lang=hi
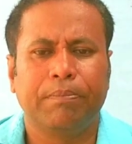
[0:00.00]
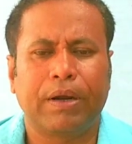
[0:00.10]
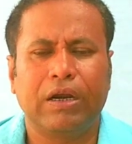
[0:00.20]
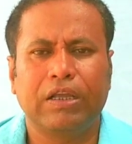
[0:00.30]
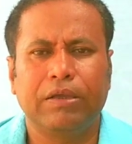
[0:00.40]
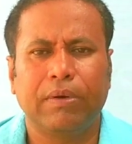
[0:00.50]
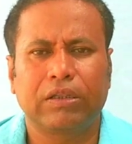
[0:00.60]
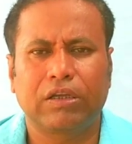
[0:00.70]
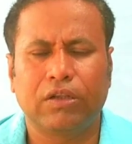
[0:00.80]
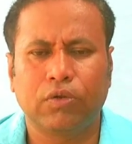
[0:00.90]
ब्रांड की
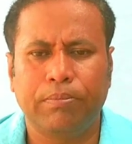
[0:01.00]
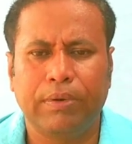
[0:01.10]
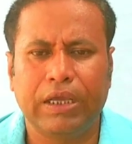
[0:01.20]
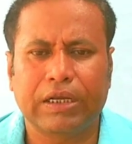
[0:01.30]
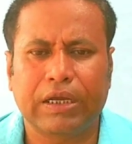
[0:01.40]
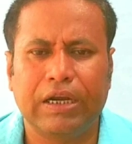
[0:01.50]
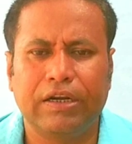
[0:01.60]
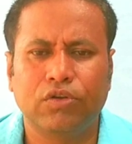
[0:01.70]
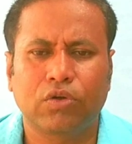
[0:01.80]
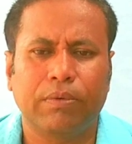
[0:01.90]
बात करें तो मैन
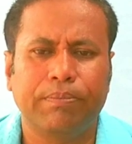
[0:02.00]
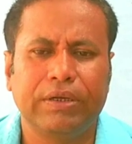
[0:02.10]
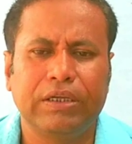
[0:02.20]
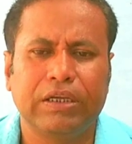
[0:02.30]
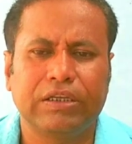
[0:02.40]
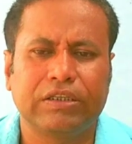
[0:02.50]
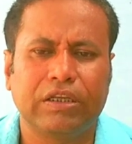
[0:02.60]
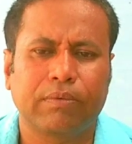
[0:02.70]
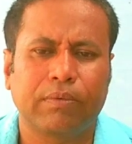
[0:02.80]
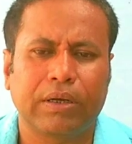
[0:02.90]
काइंड जो कंपनी है इस
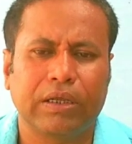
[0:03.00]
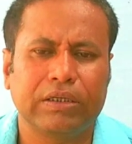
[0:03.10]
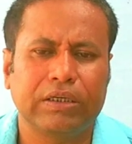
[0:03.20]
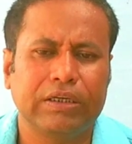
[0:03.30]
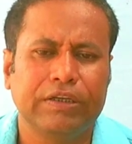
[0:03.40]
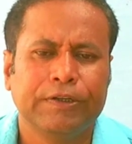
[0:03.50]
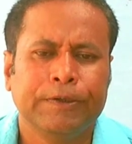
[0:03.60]
सिरप को बनाते हैं